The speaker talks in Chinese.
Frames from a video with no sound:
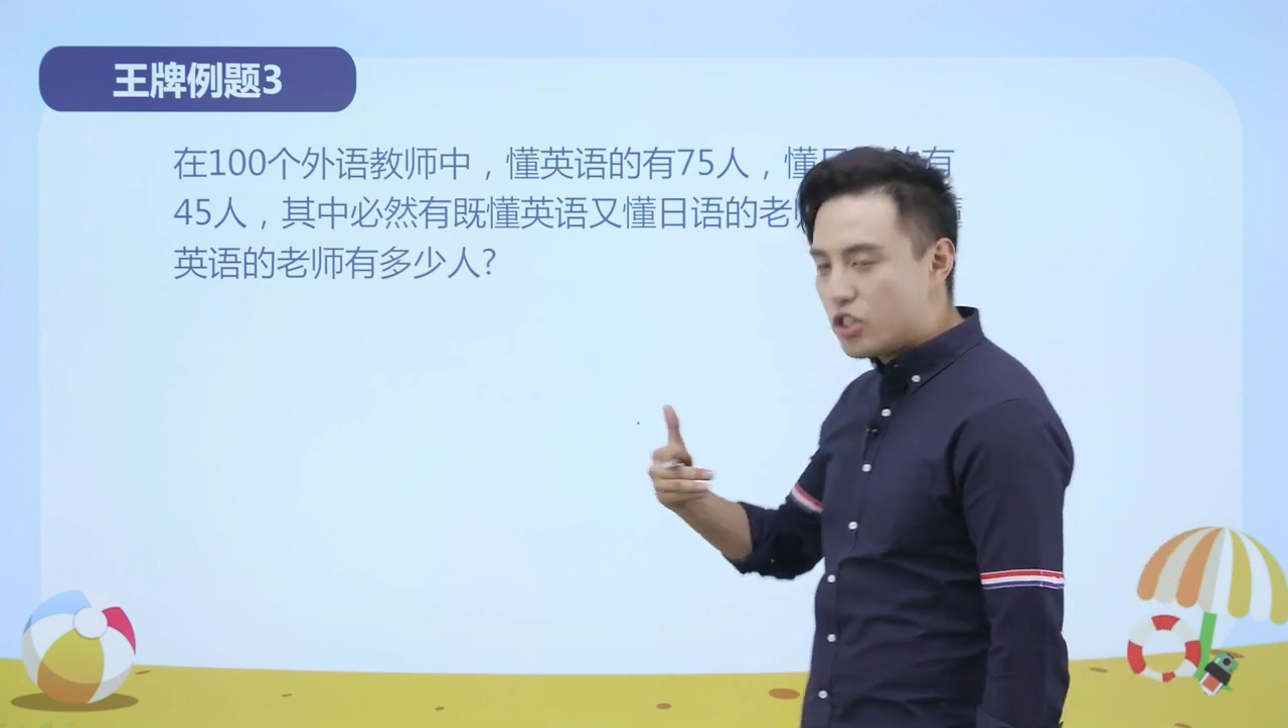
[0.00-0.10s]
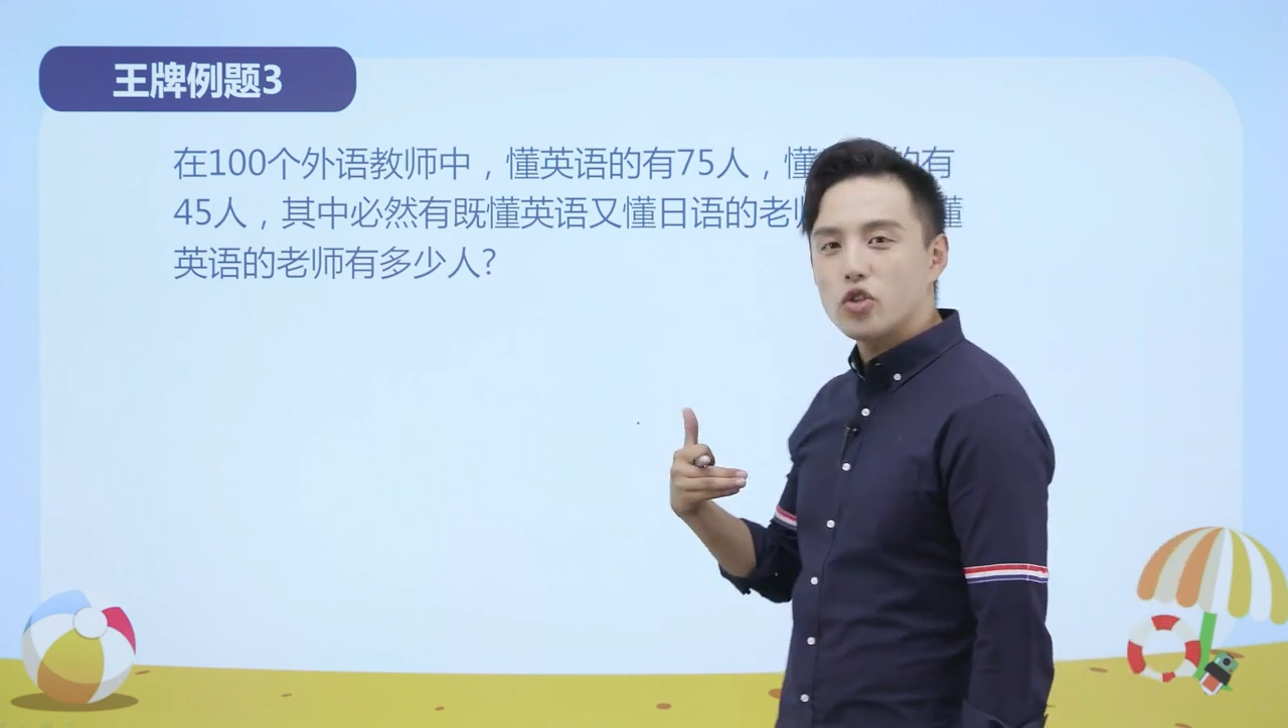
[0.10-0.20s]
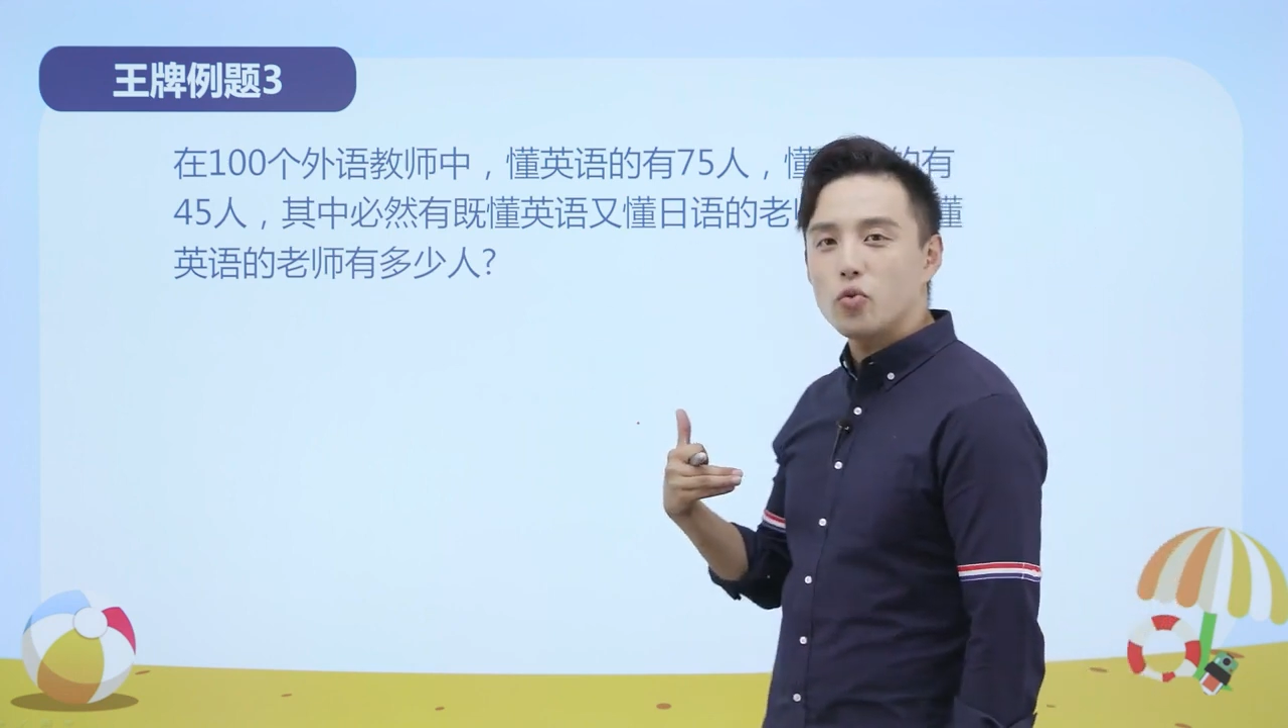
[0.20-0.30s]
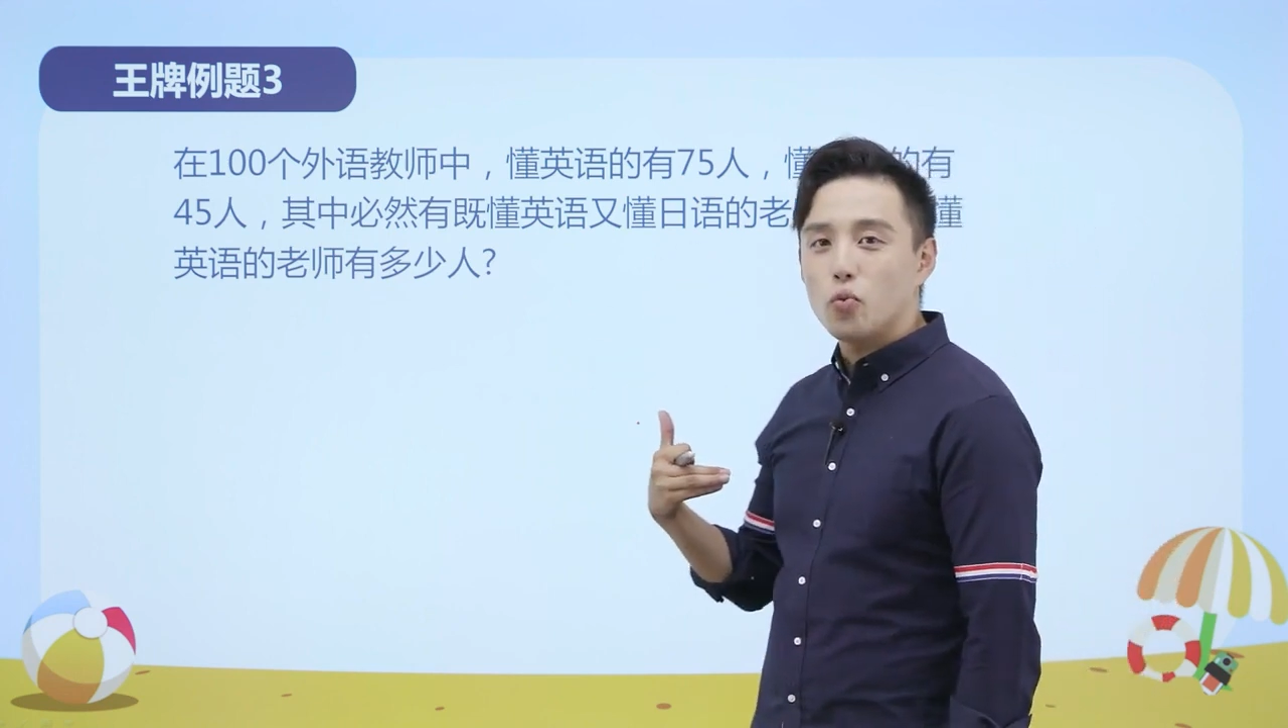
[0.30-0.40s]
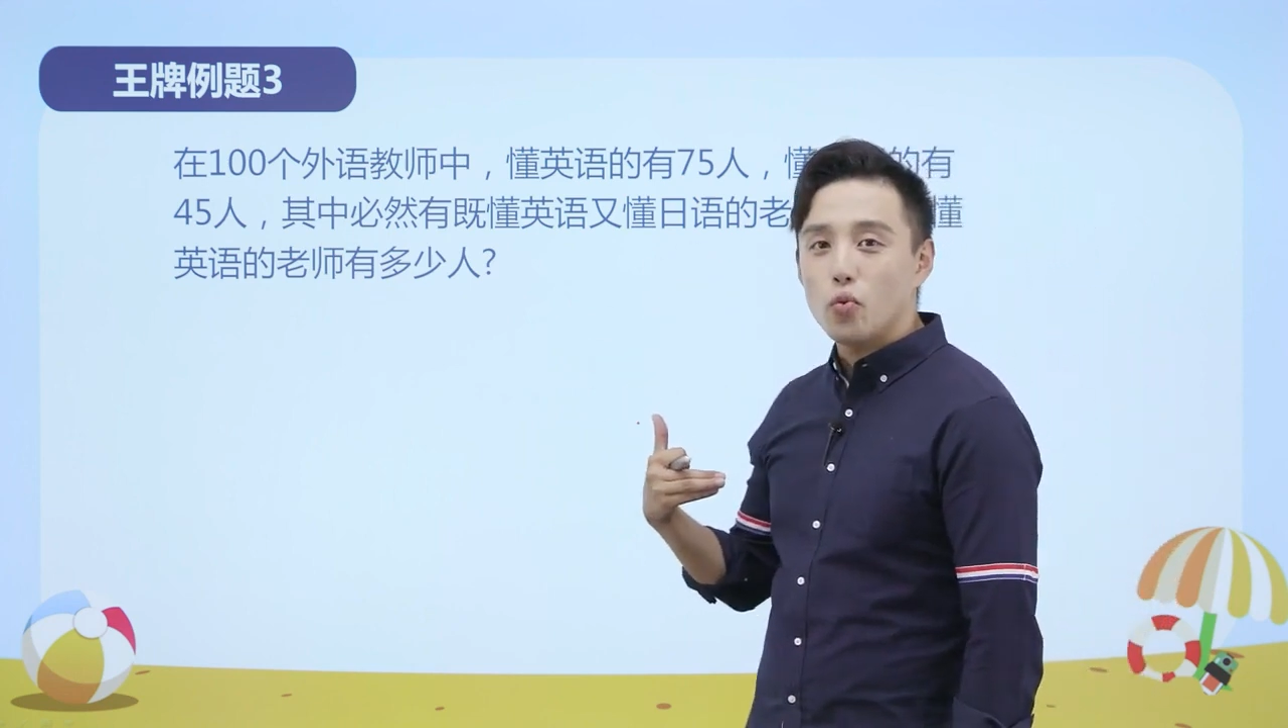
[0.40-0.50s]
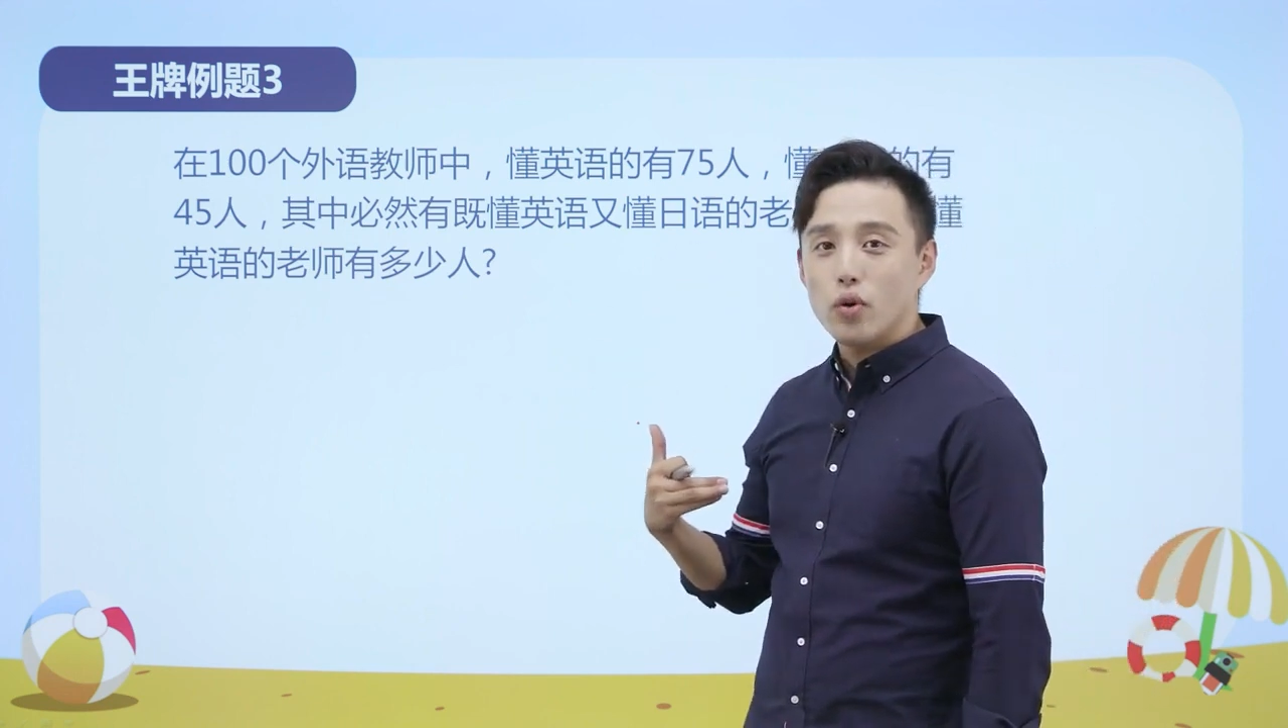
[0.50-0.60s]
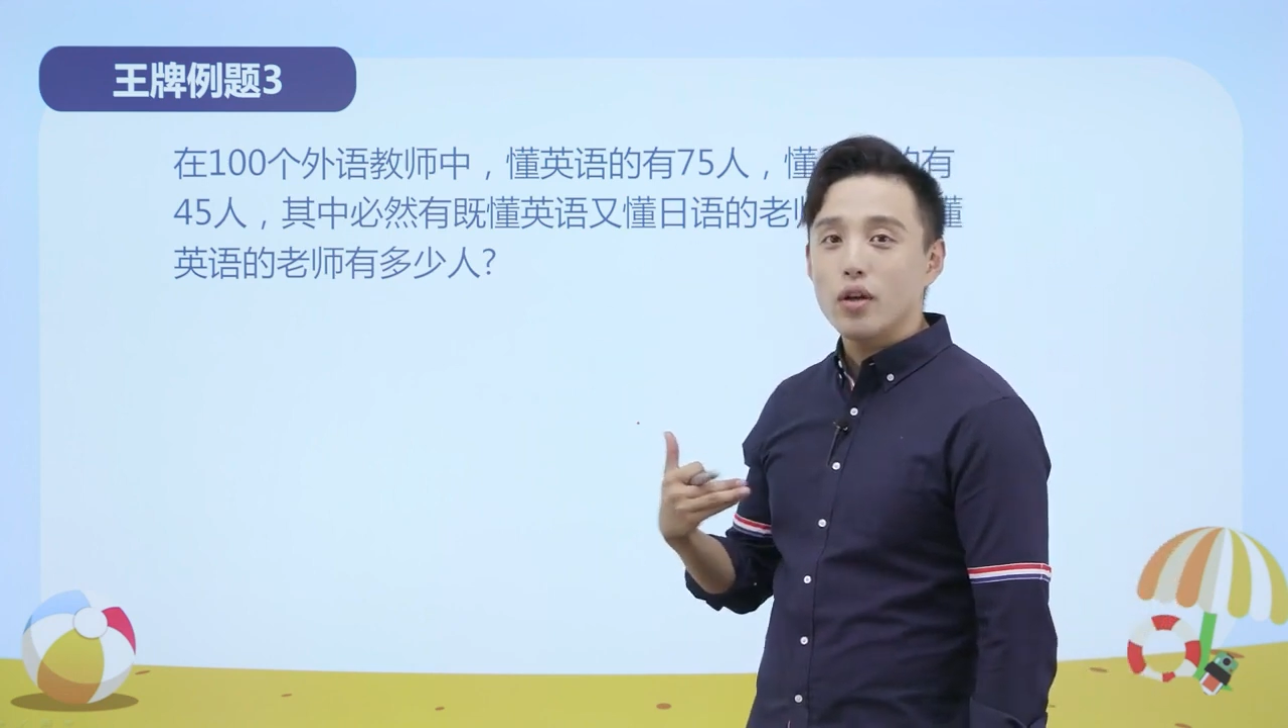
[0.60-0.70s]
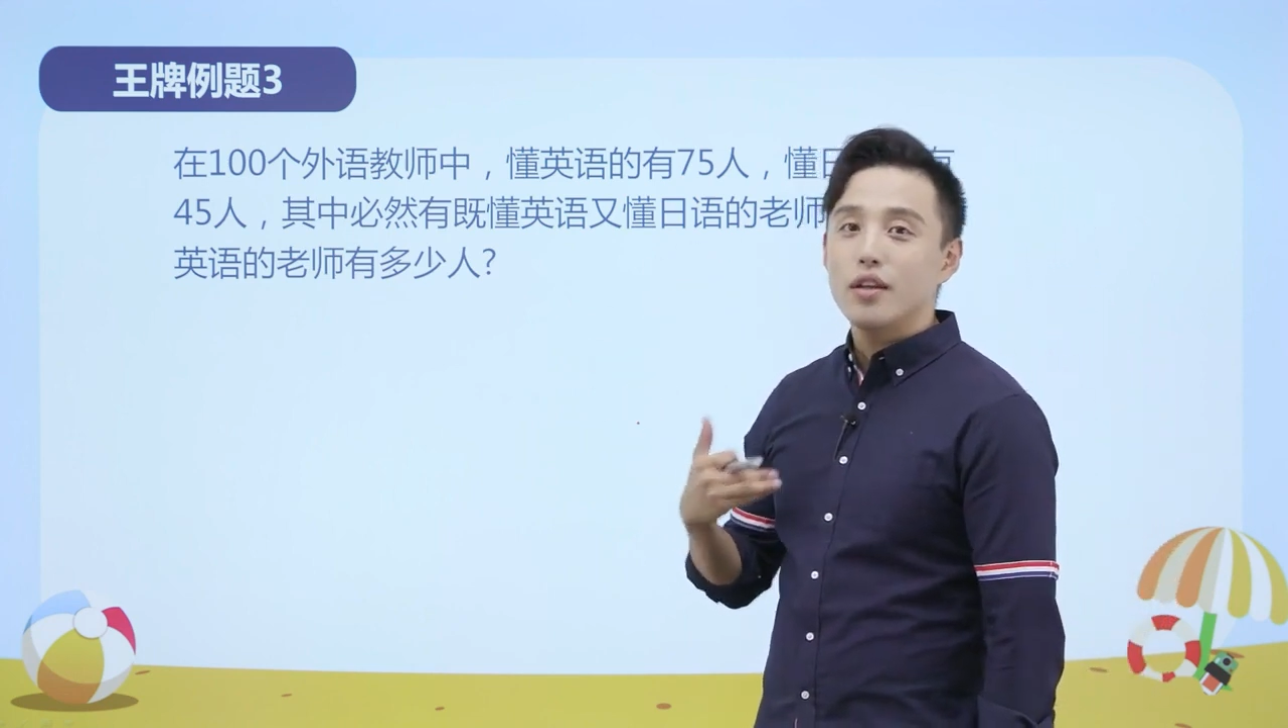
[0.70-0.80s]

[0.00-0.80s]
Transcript: 十五，